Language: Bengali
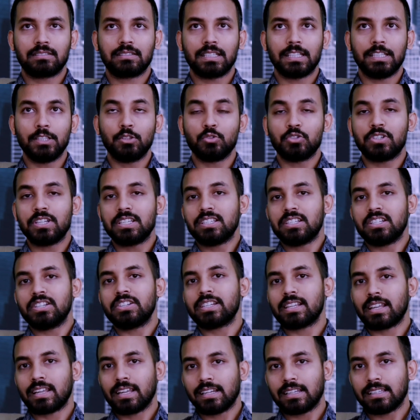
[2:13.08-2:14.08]
কিন্তু যে
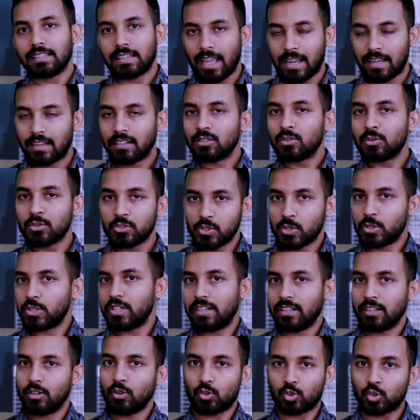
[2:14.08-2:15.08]
জিনিসটা এখানে দেখানো হচ্ছে
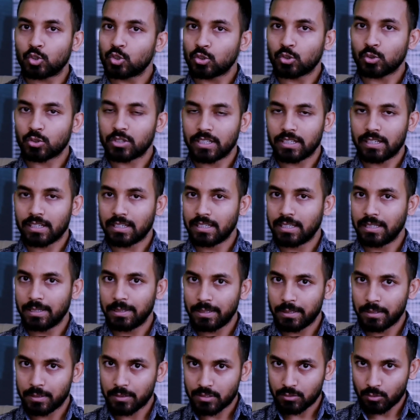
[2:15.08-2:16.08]
সেটা কি অসত্য সেটা কি
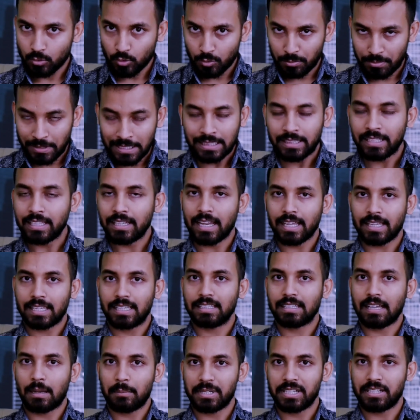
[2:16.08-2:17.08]
কোনো ভিত্তি নাই
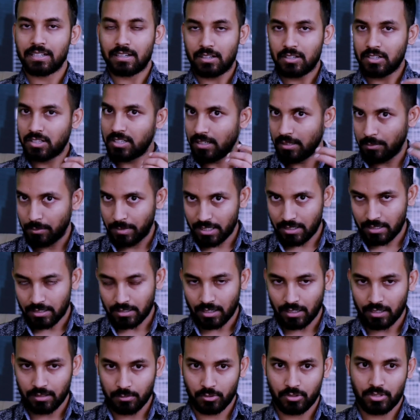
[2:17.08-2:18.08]
এই দাবিটার যে মেয়েরা
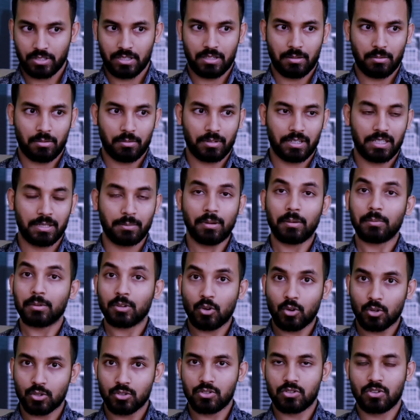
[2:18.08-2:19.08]
টাকা পয়সা যে কীভাবে
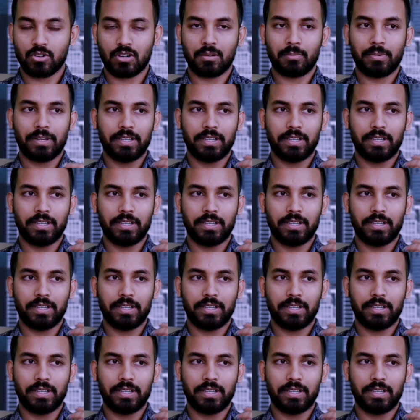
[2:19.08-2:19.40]
খরচ করে বা